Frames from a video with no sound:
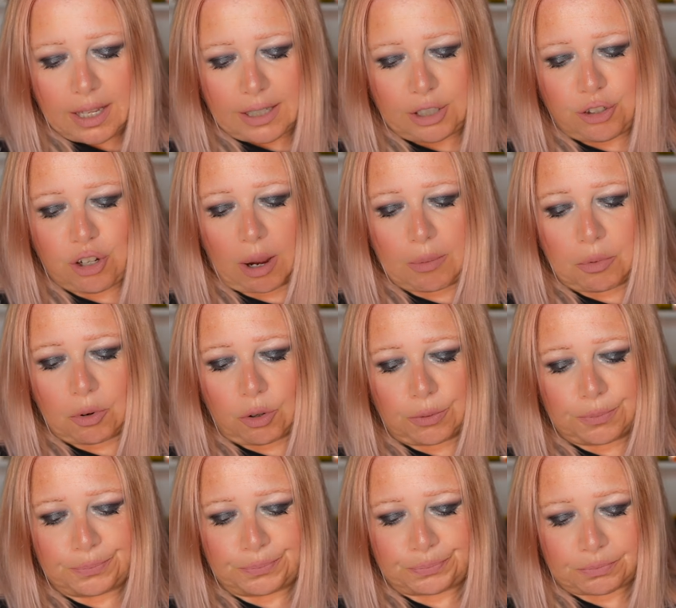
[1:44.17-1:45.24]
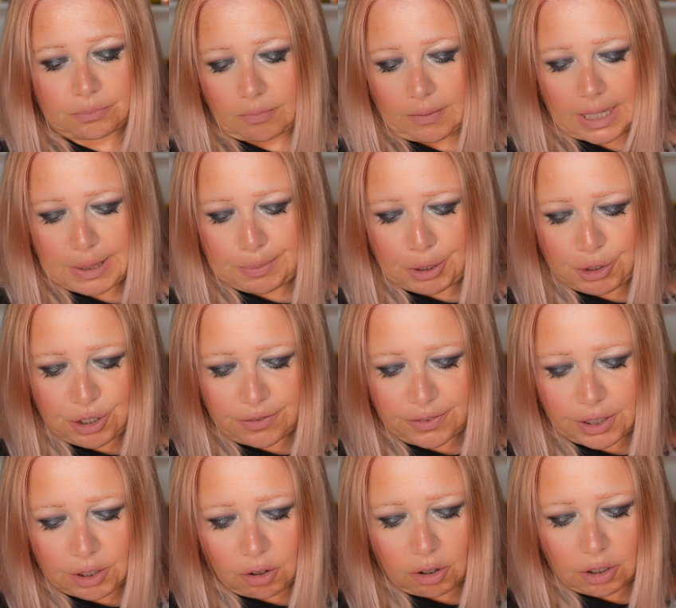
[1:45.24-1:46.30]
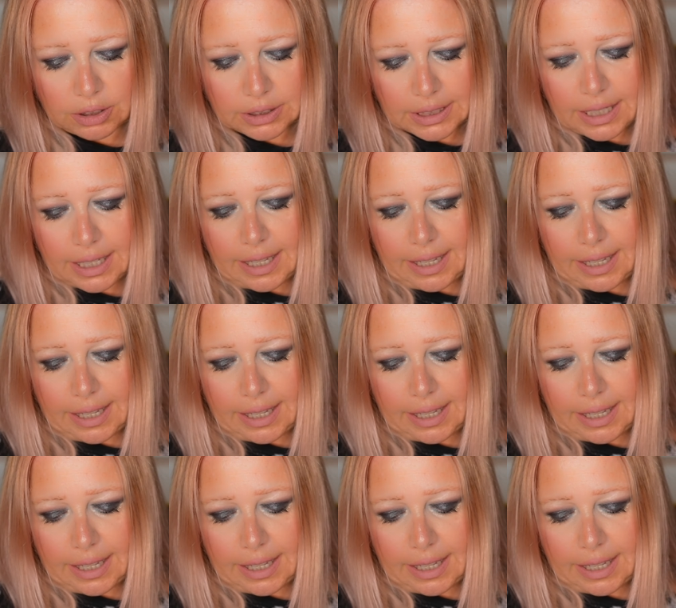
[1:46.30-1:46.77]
diciamo mm, specifico.